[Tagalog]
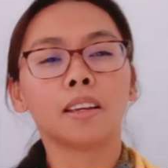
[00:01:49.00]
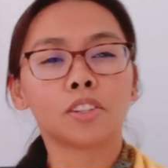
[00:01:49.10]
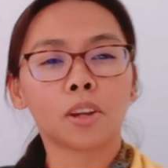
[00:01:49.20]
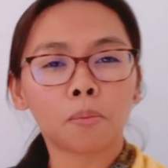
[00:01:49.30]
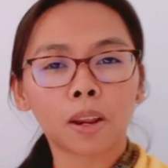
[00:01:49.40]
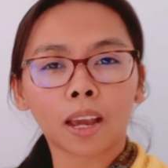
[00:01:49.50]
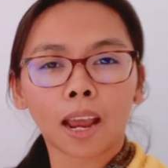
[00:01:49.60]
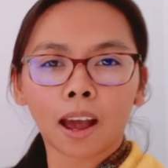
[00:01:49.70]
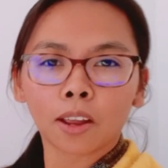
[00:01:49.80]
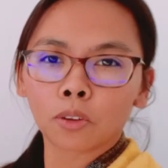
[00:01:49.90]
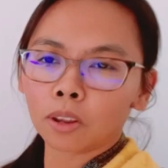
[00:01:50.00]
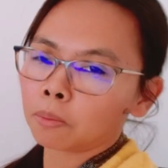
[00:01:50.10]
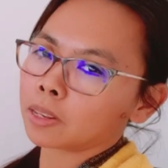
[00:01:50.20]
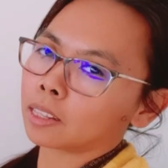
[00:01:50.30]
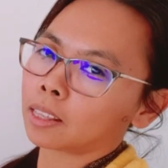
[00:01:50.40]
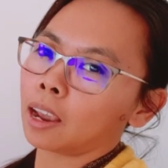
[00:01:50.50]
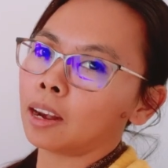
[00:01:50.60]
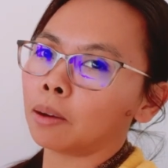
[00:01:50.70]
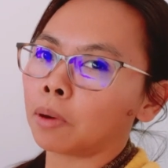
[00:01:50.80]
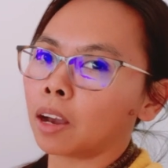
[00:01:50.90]
syempre kailangan nyo rin bisitahin
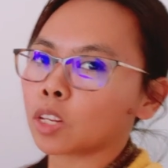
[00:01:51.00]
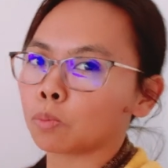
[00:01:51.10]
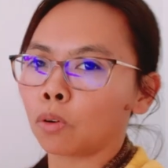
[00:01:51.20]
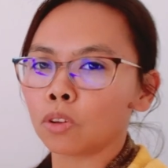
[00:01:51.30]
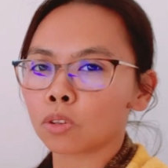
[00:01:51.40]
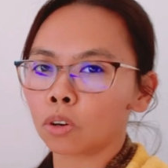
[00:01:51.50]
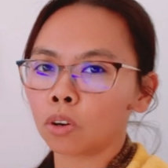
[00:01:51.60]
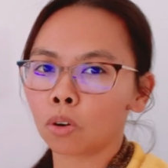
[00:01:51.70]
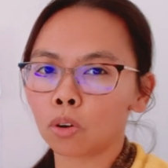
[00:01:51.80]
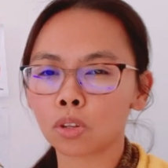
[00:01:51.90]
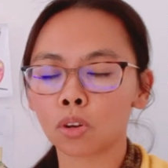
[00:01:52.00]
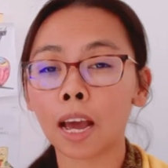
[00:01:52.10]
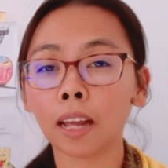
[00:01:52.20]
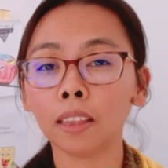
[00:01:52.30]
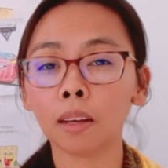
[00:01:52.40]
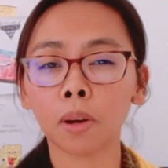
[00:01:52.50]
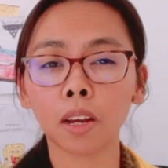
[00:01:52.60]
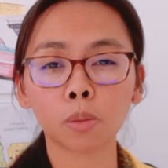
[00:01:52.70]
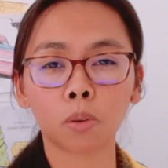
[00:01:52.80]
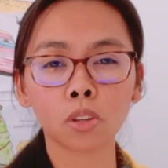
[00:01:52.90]
ang mga sponsor ko. So lahat ng mga
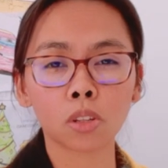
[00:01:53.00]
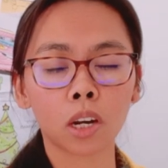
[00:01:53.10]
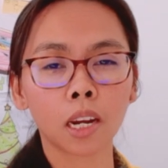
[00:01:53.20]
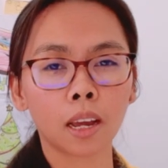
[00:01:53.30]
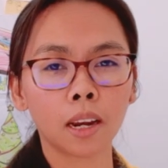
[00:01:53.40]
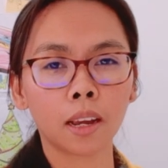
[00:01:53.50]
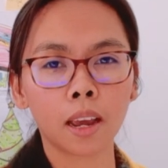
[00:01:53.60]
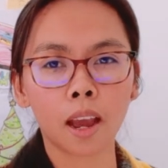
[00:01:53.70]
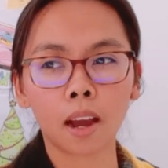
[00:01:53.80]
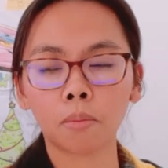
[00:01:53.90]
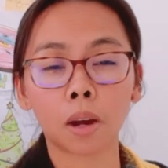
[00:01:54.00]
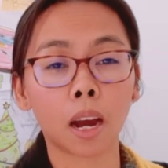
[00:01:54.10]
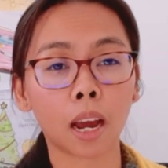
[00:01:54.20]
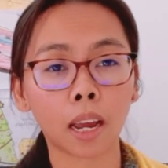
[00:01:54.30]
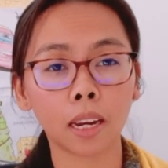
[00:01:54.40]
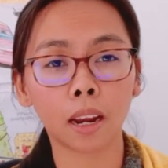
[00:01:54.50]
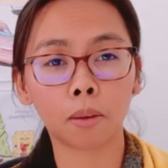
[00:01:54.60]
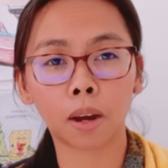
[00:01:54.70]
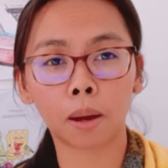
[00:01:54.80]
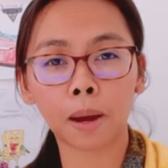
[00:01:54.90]
sponsor ay nakalagay ang mga kanilang
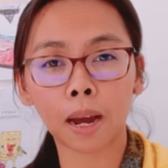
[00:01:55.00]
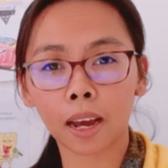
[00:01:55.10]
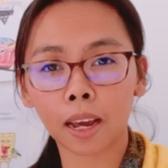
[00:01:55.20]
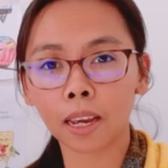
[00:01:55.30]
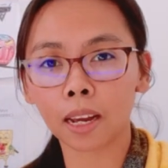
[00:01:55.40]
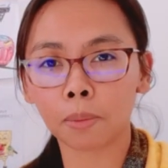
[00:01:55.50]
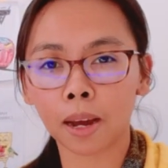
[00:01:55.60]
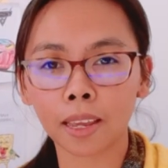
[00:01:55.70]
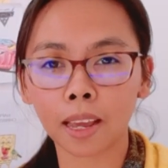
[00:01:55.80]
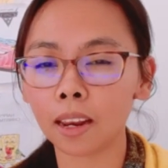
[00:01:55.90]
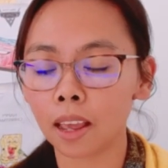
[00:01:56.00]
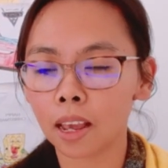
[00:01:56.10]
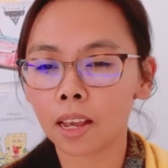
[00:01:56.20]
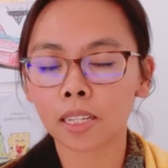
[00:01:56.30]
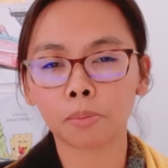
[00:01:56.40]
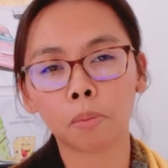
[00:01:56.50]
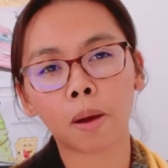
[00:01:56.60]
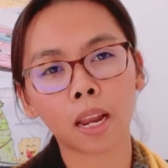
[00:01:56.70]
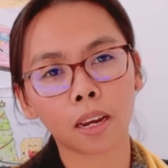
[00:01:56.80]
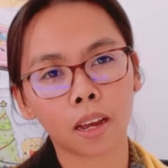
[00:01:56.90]
mga bahay, kabahayan sa
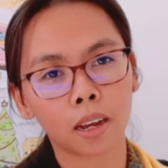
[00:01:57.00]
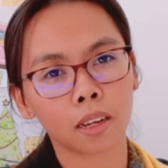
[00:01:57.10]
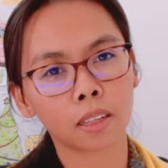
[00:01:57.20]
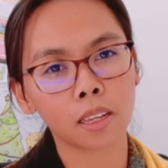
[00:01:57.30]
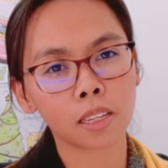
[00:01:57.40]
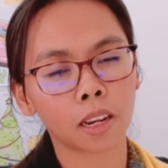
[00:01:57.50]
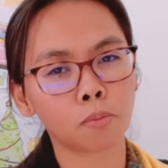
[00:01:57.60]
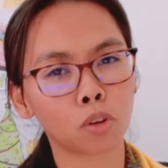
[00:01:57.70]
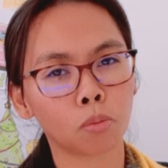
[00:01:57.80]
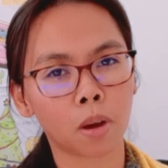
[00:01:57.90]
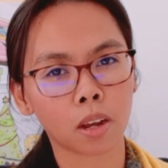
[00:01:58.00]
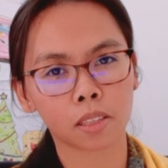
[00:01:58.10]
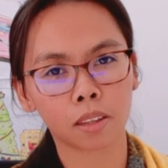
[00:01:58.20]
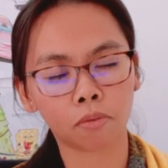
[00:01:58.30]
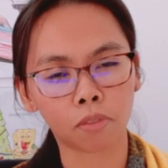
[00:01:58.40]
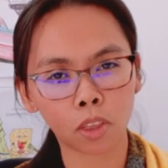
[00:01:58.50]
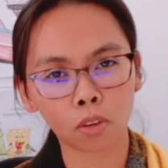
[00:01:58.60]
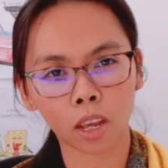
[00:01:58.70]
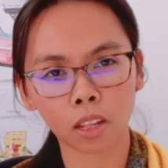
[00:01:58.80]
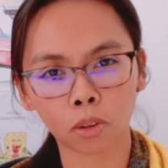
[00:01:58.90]
baba ng description box ng video
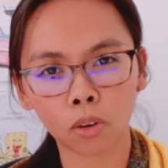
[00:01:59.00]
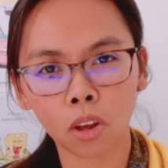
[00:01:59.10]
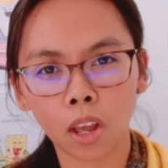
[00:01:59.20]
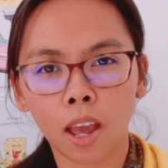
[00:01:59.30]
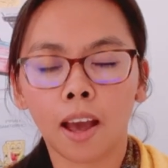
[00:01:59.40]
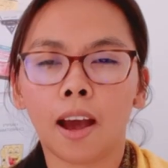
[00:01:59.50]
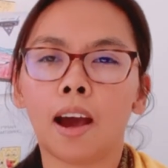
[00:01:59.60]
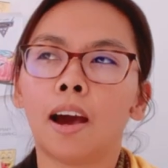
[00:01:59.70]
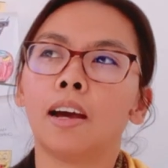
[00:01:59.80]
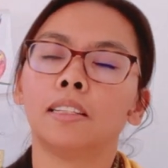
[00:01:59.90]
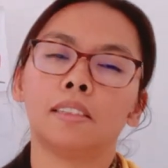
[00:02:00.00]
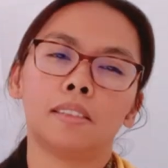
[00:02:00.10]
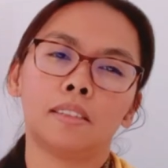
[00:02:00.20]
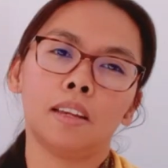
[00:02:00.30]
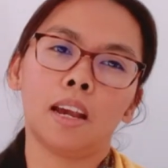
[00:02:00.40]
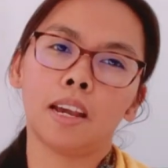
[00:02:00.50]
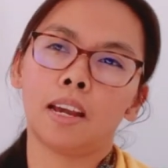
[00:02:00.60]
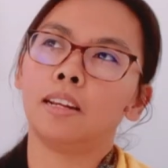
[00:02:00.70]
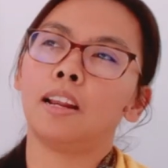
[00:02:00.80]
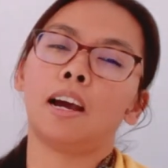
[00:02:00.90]
na ito. At
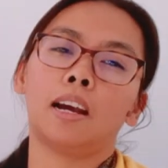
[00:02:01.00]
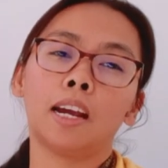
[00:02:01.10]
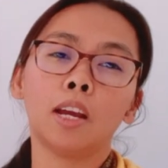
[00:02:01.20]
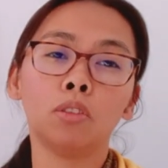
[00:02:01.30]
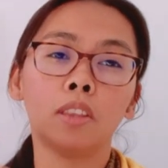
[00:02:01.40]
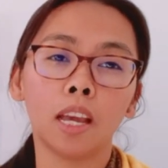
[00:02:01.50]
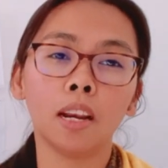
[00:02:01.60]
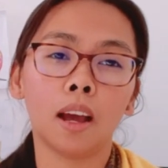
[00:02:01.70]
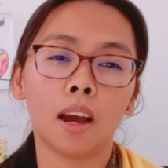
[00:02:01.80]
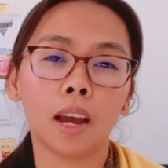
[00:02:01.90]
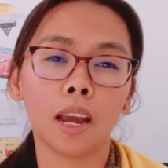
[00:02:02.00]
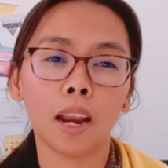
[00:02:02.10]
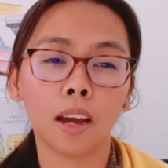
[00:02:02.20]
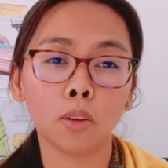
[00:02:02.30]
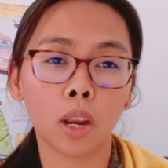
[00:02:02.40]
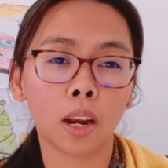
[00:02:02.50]
ayan, uh, ganun din ang kailangan nyong